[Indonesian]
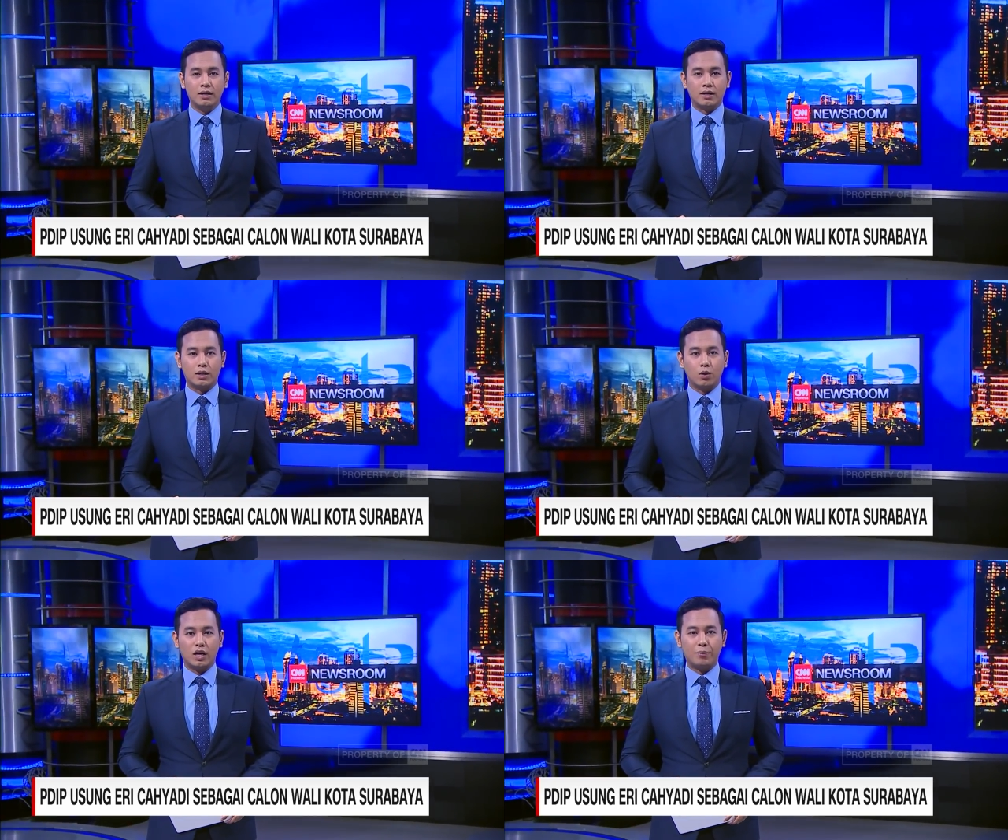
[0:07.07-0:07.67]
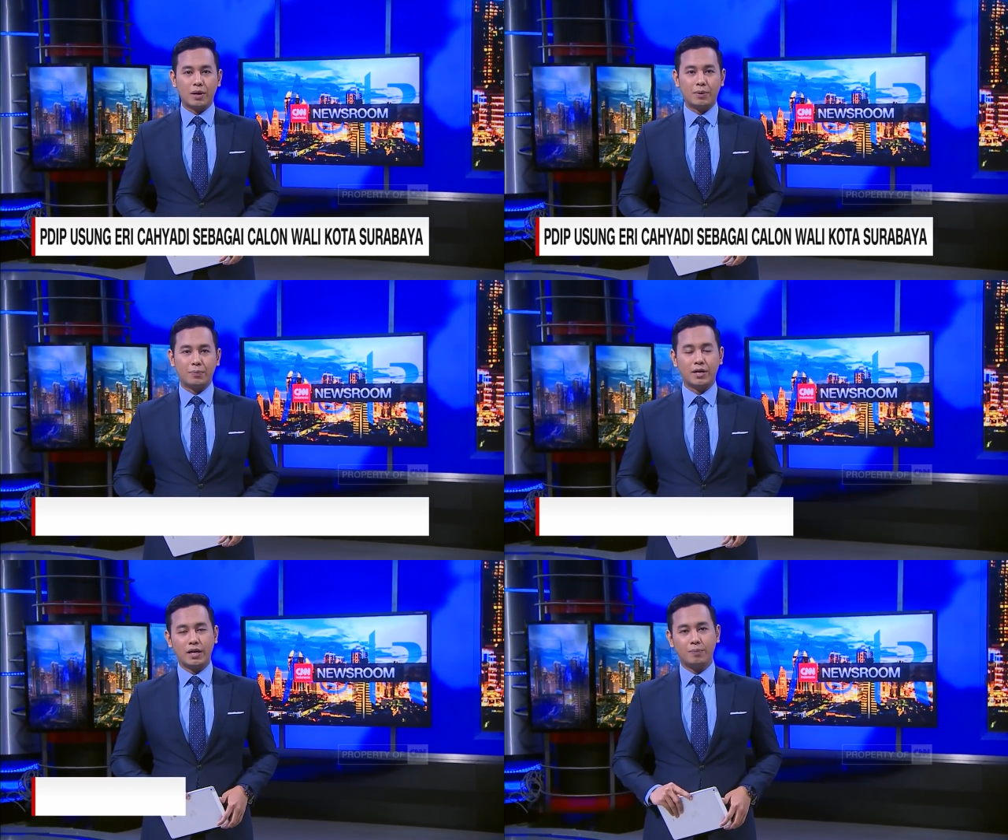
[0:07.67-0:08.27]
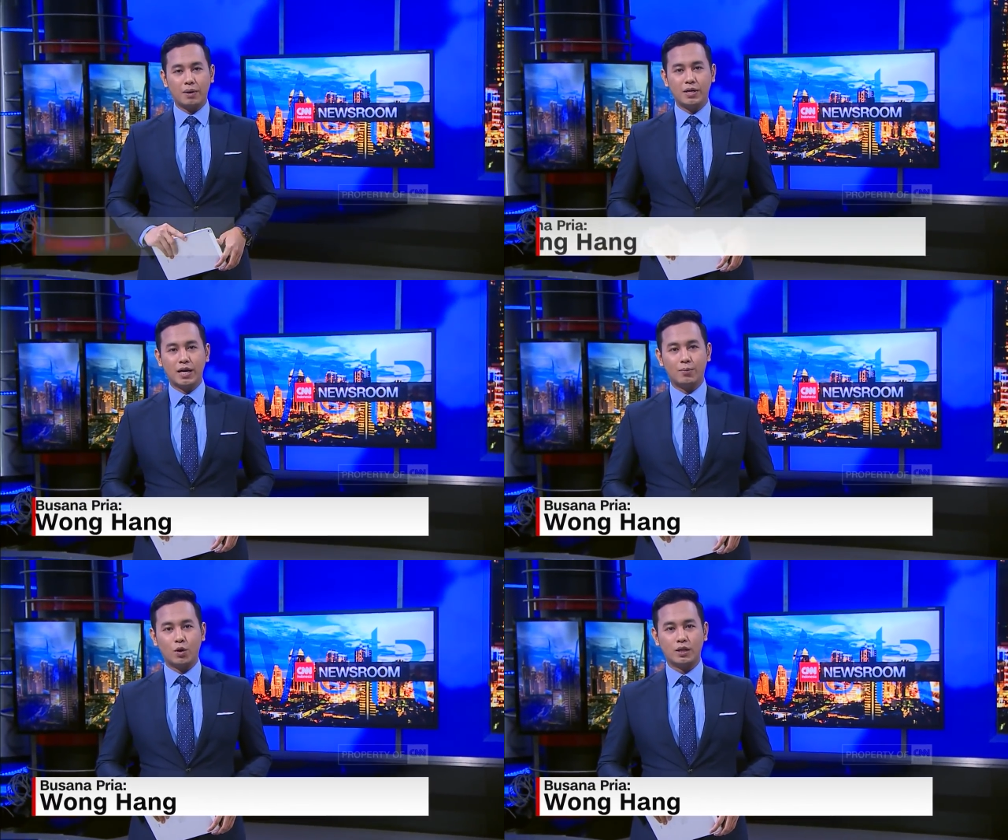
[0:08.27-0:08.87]
Ketua DPP PDIP
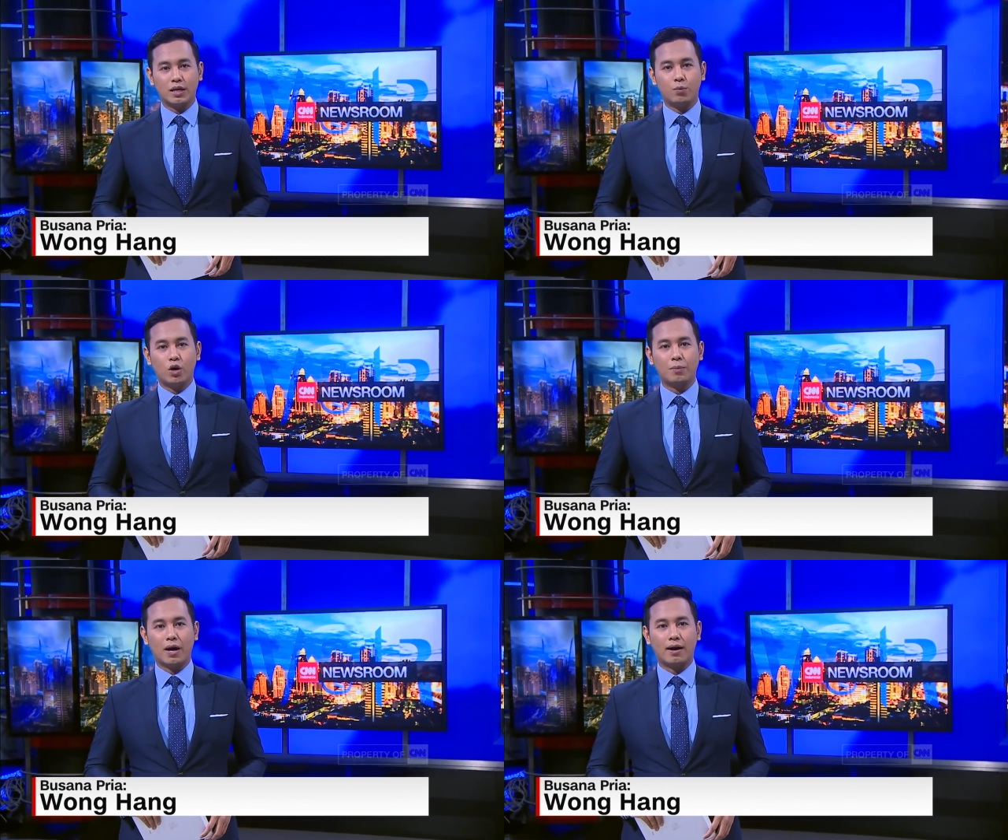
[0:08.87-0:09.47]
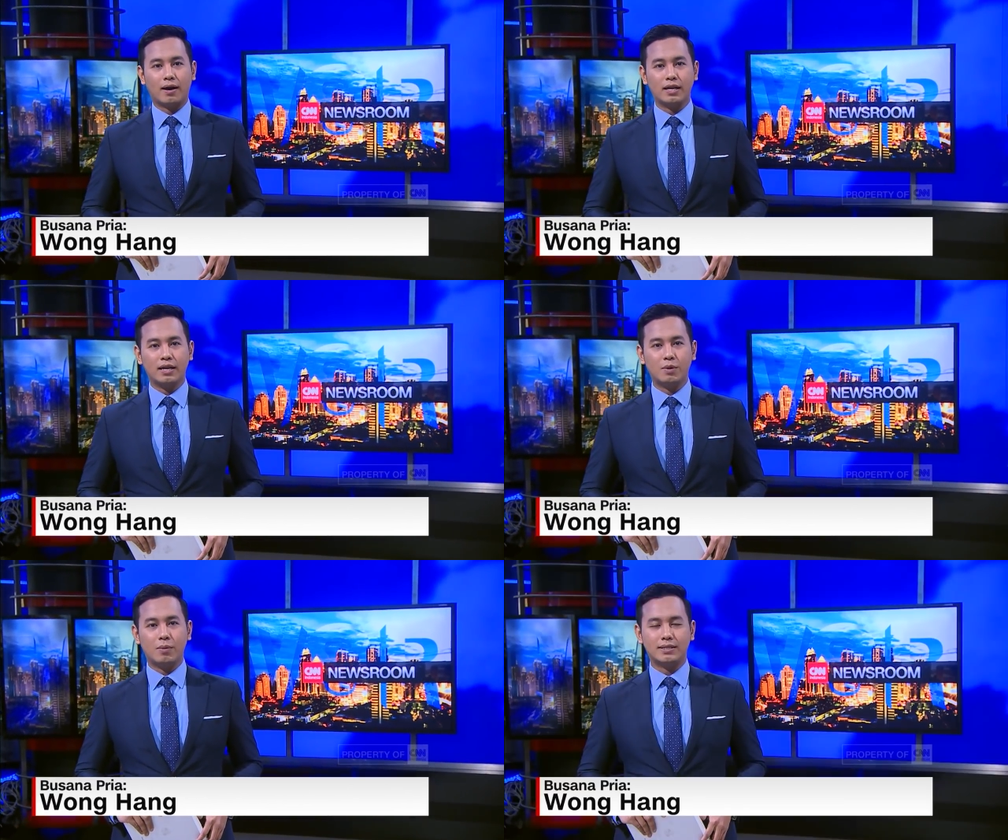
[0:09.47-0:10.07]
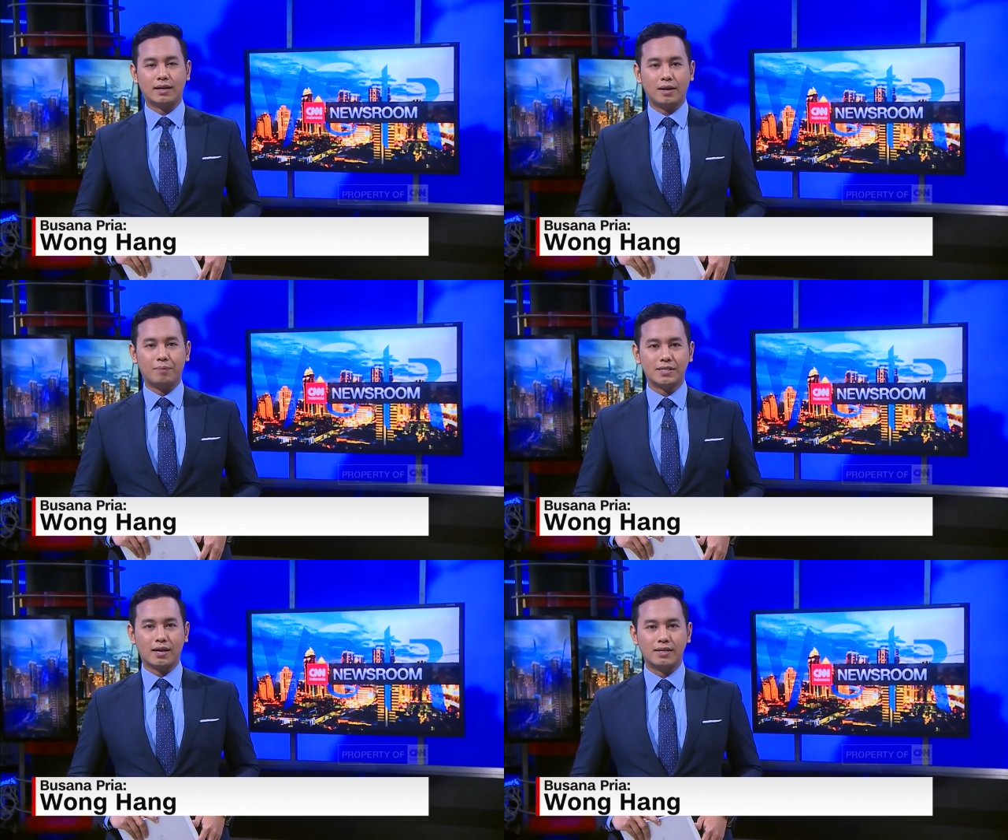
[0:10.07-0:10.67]
bidang politik Puan Maharani membacakan
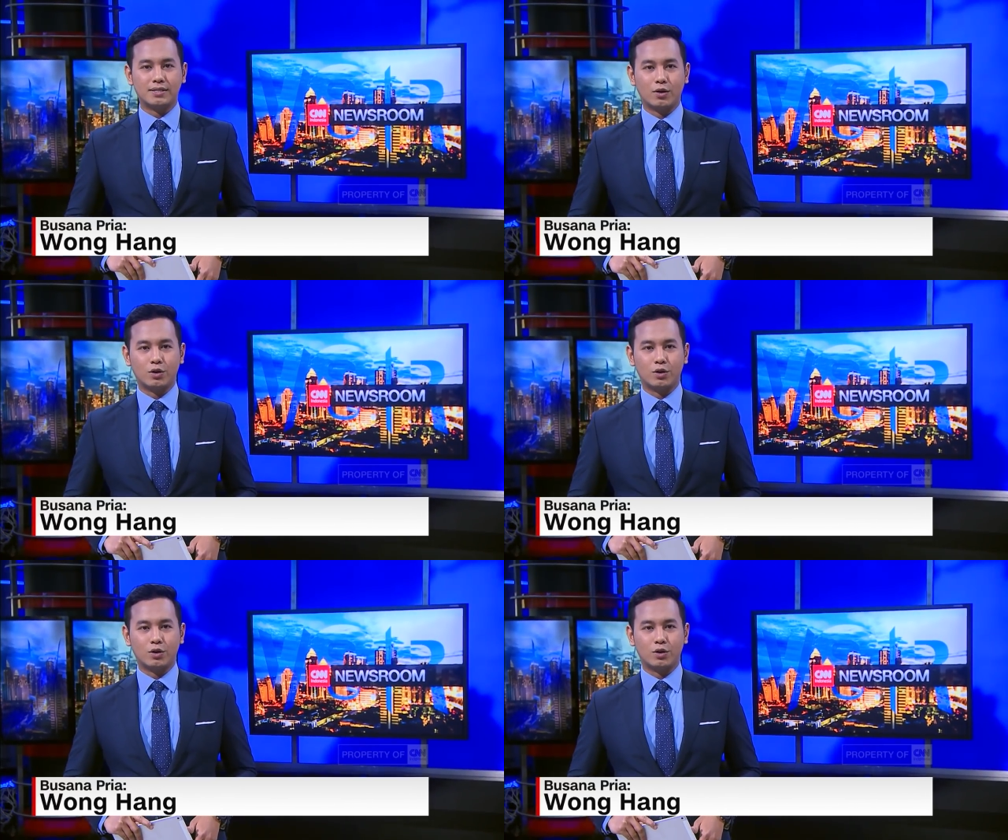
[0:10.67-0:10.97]
pasangan calon